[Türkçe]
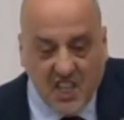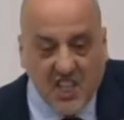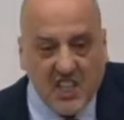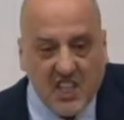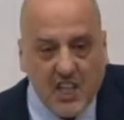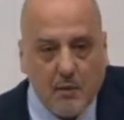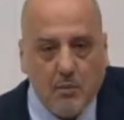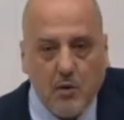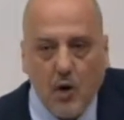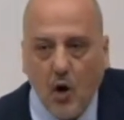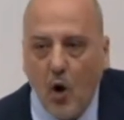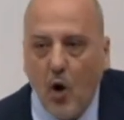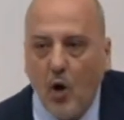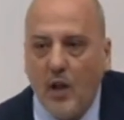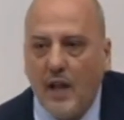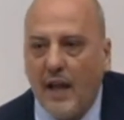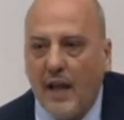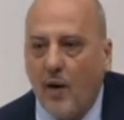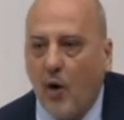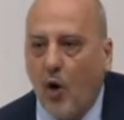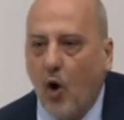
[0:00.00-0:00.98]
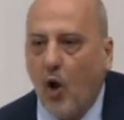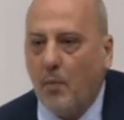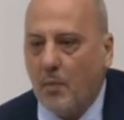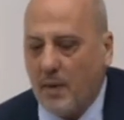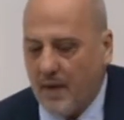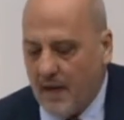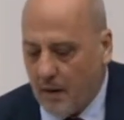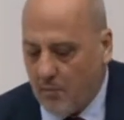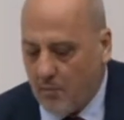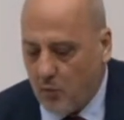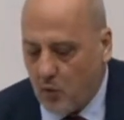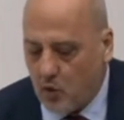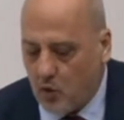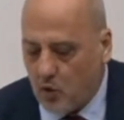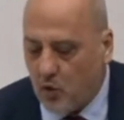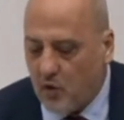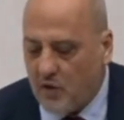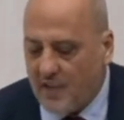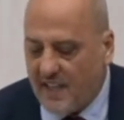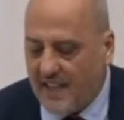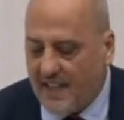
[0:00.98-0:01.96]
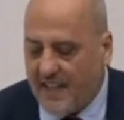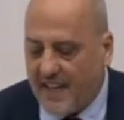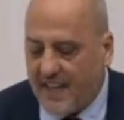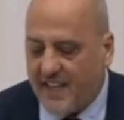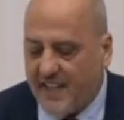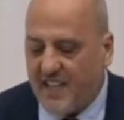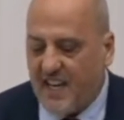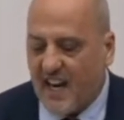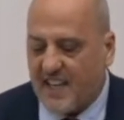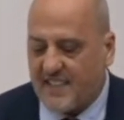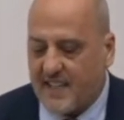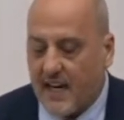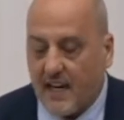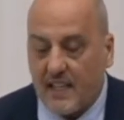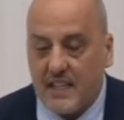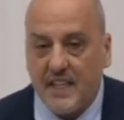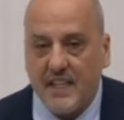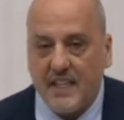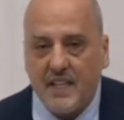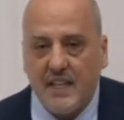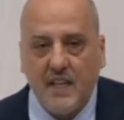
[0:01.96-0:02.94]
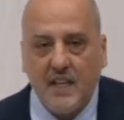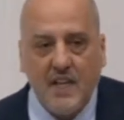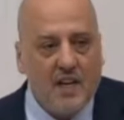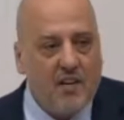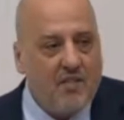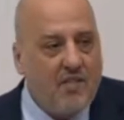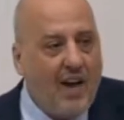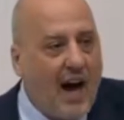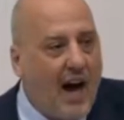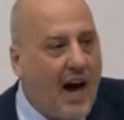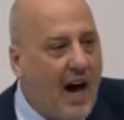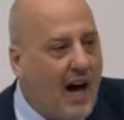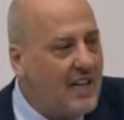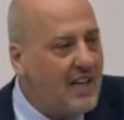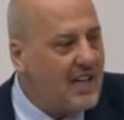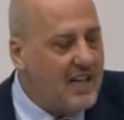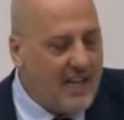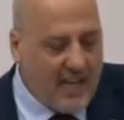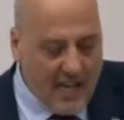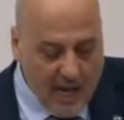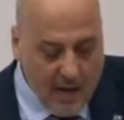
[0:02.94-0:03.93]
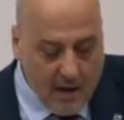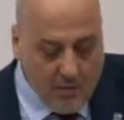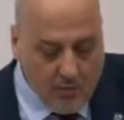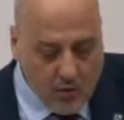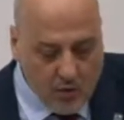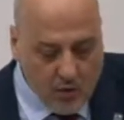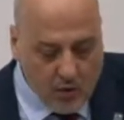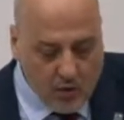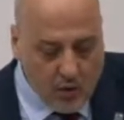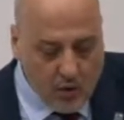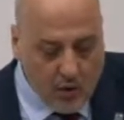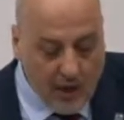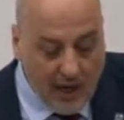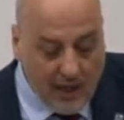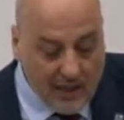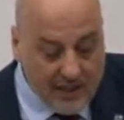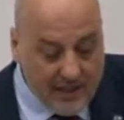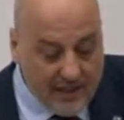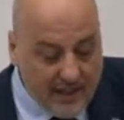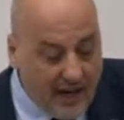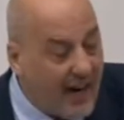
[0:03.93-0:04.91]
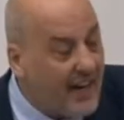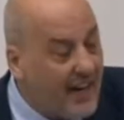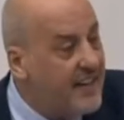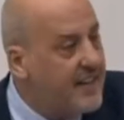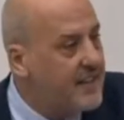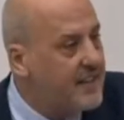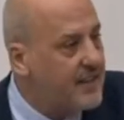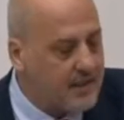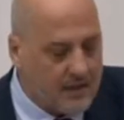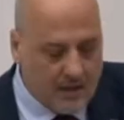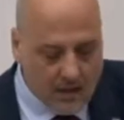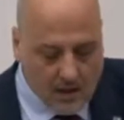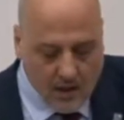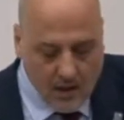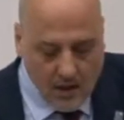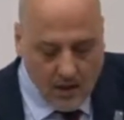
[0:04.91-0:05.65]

kitabı olan olmayan bütün dinlerin yasakları ve haliyle en büyük günahları aynıdır.